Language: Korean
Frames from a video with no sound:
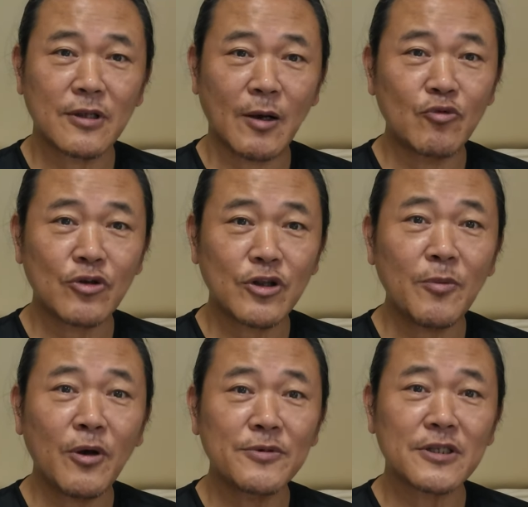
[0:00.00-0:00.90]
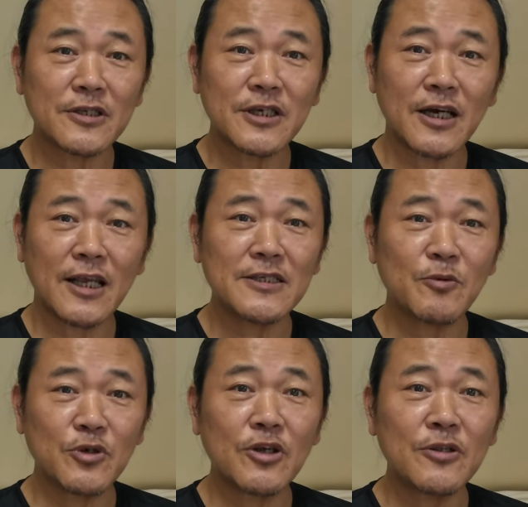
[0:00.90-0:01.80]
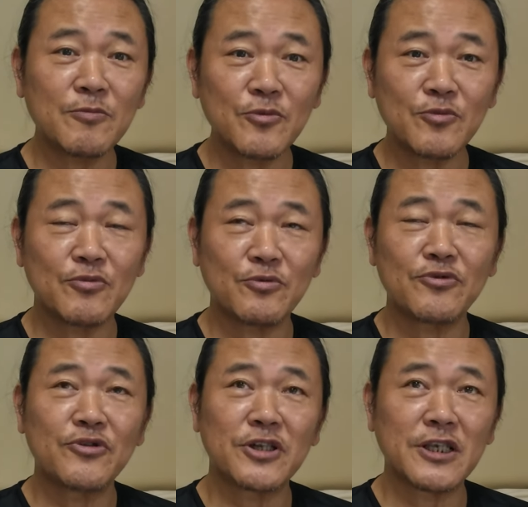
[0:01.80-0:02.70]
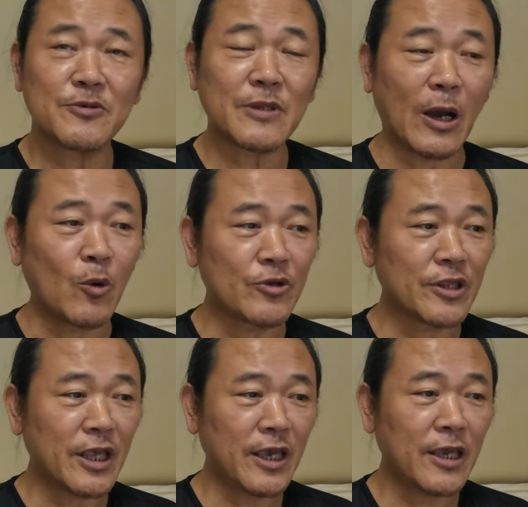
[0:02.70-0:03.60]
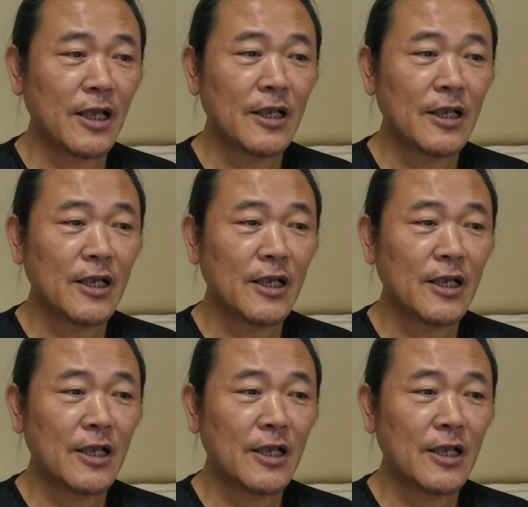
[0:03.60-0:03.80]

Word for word: 아무런 설명 없이 등장을 하지 뭐 이런 부분들이 좀 나오는데